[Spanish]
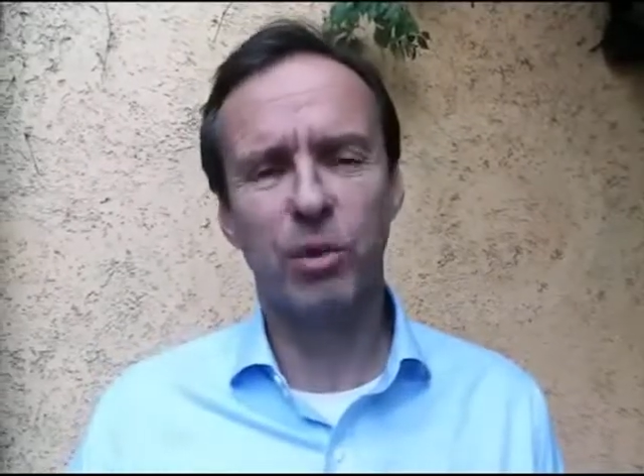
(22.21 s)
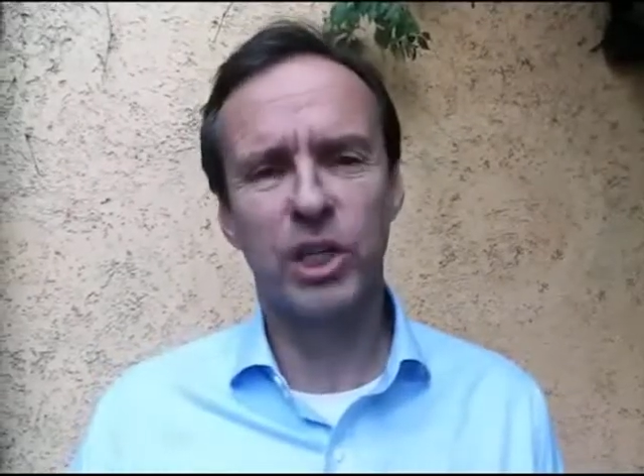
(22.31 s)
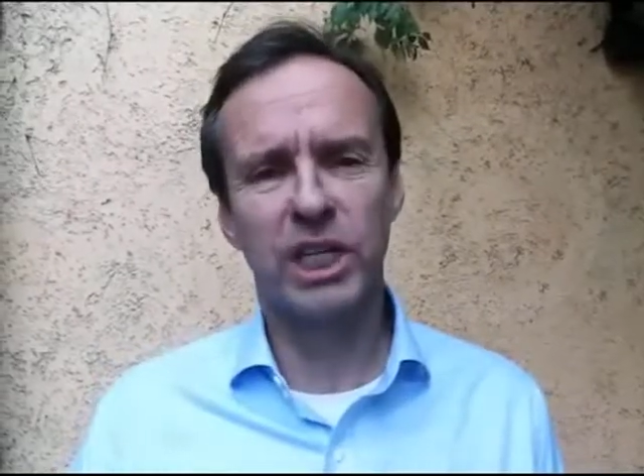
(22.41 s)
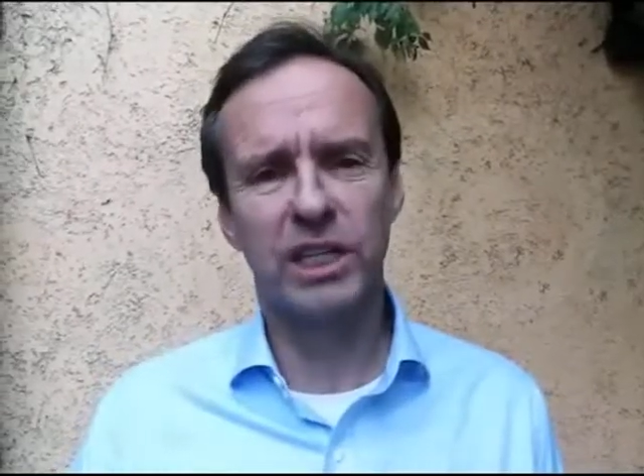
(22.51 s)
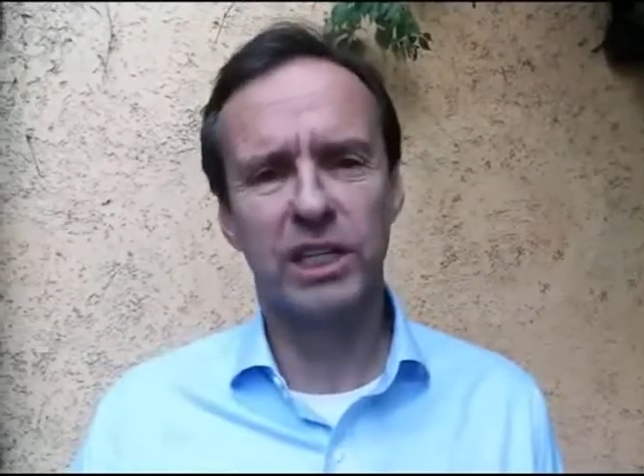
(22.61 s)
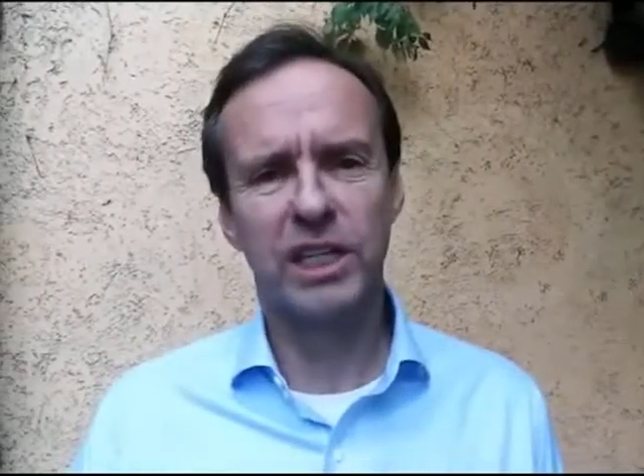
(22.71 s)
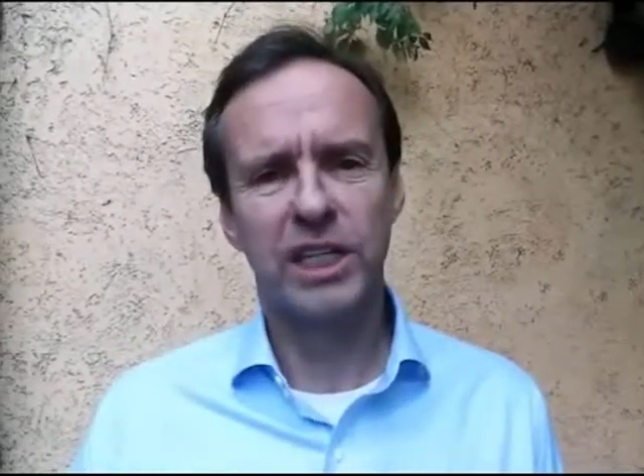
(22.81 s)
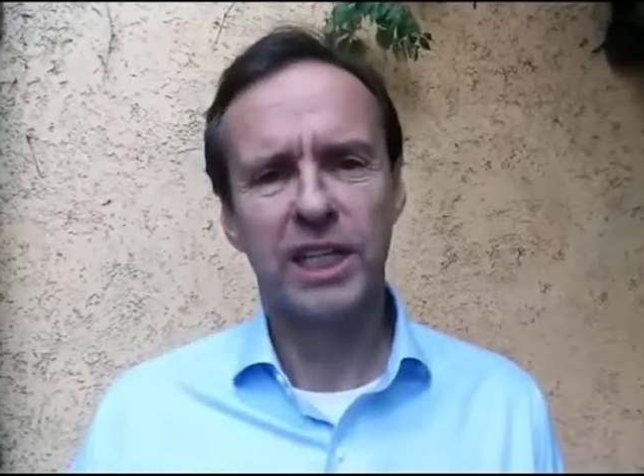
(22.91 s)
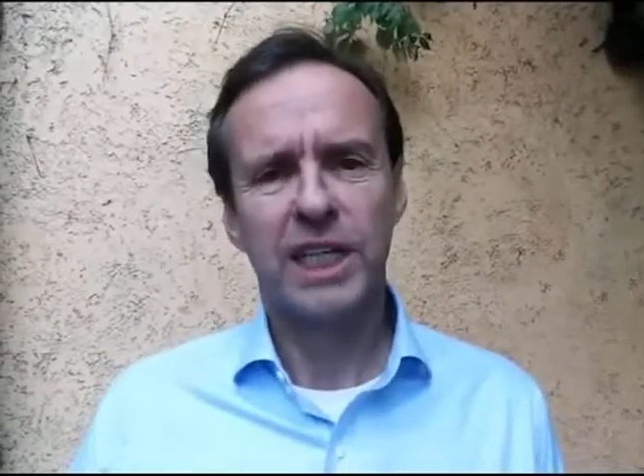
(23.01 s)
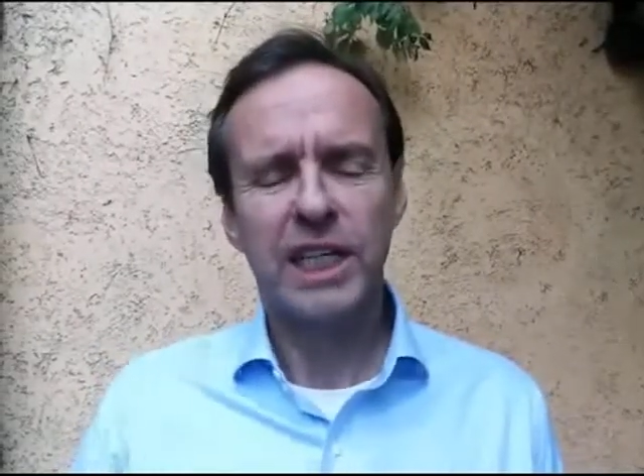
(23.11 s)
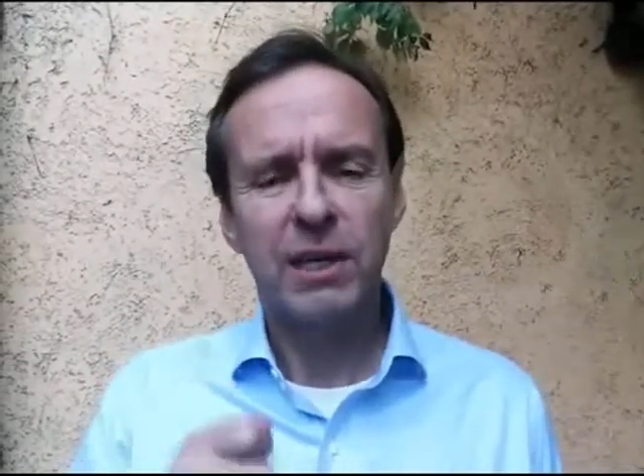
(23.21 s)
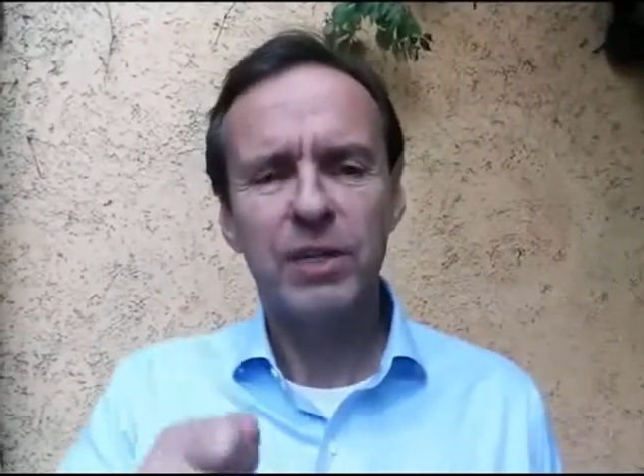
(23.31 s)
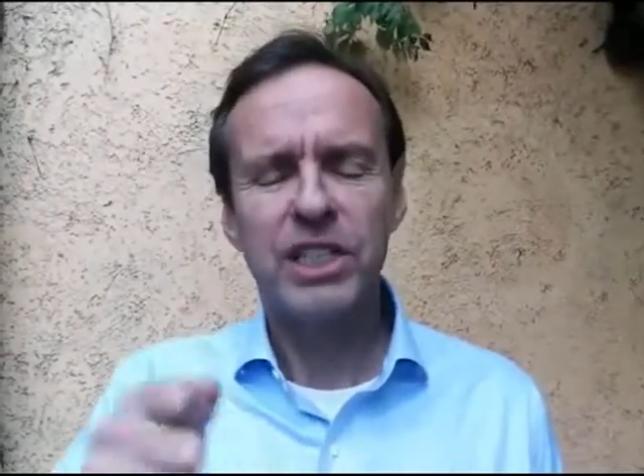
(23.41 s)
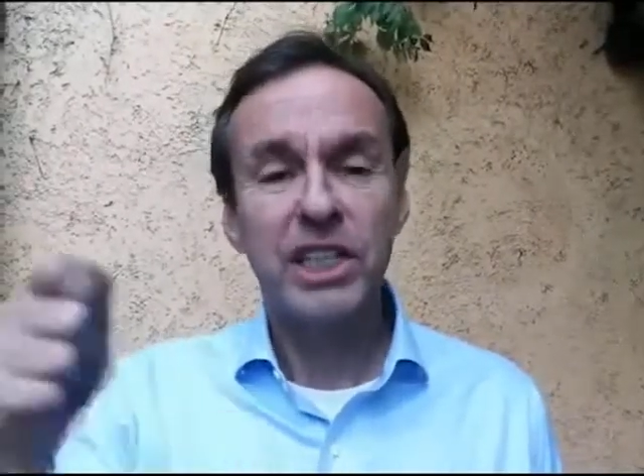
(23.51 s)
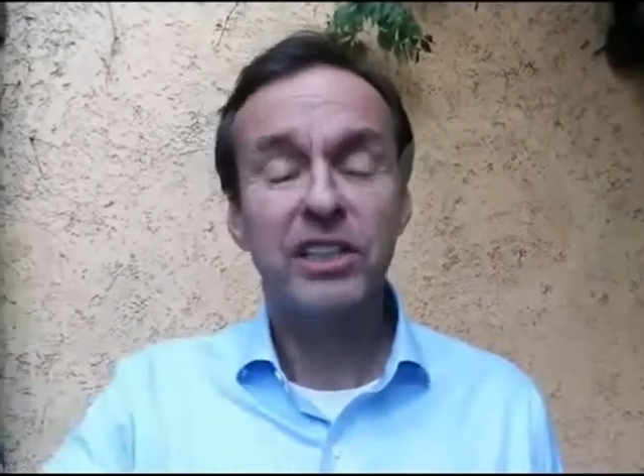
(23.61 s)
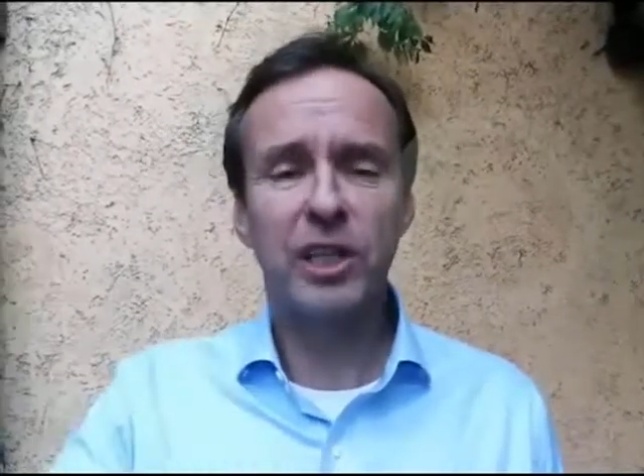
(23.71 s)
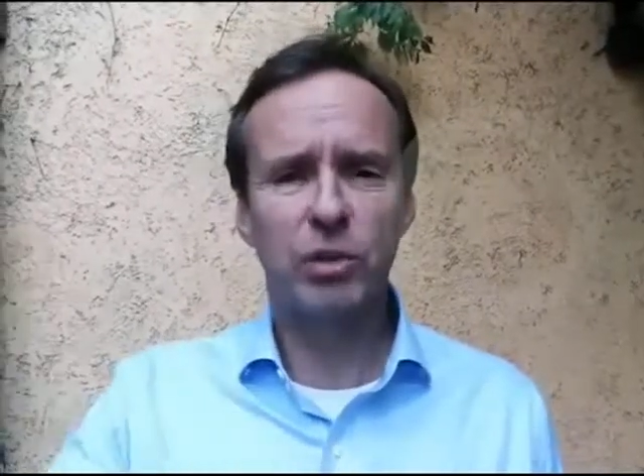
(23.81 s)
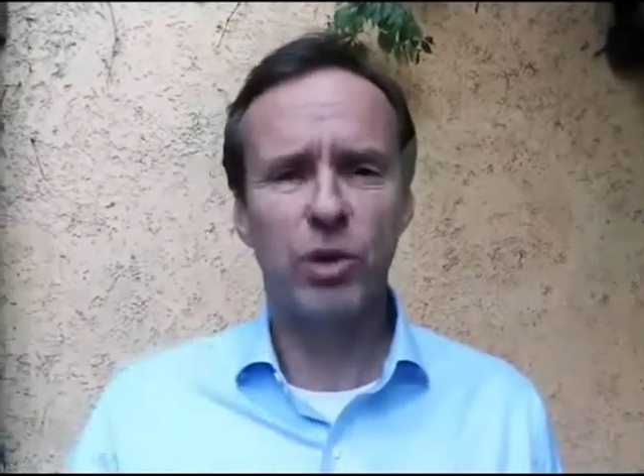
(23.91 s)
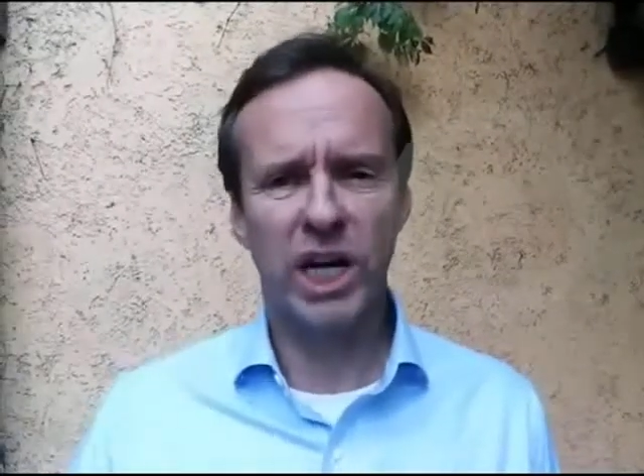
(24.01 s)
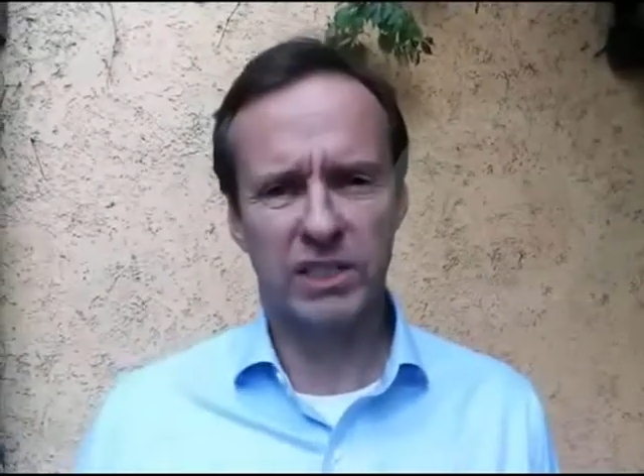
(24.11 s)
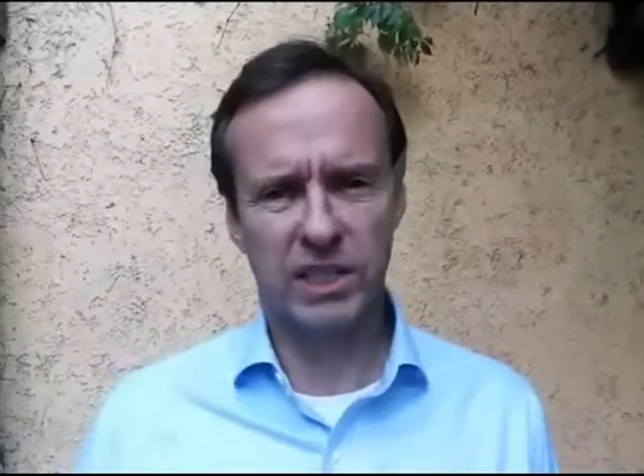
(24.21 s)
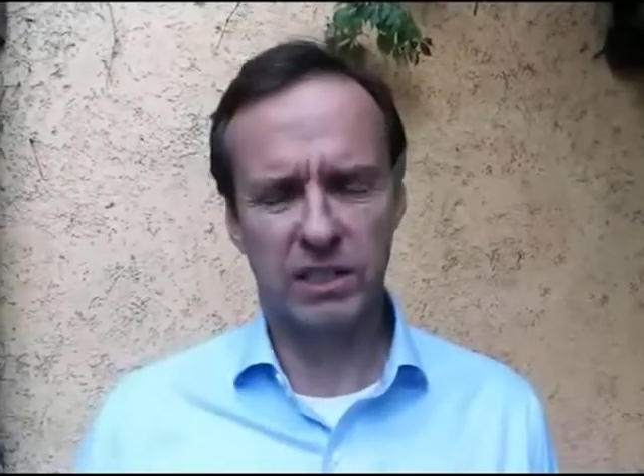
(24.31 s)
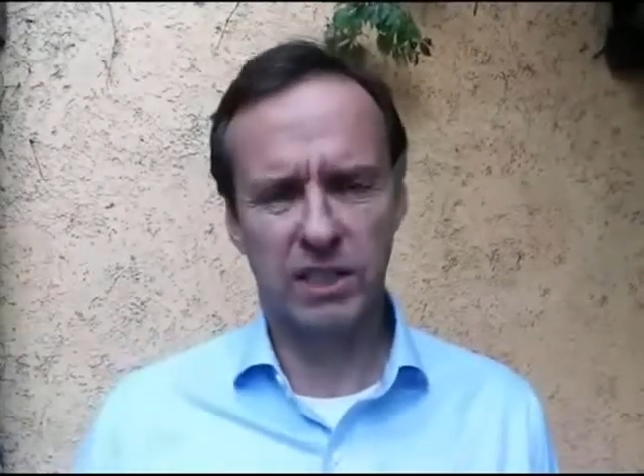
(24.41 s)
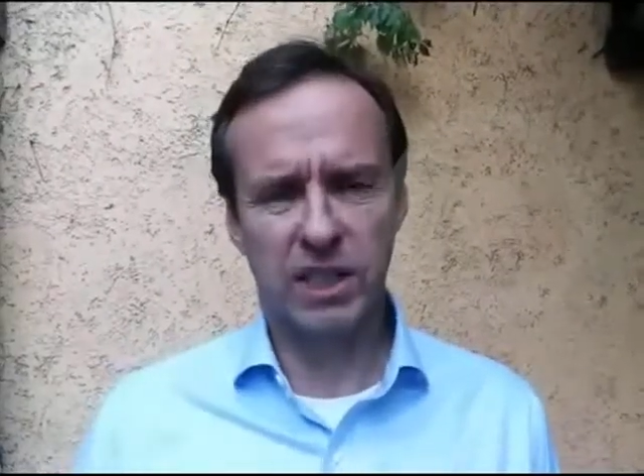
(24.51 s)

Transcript: poder, debes irte a tu casa.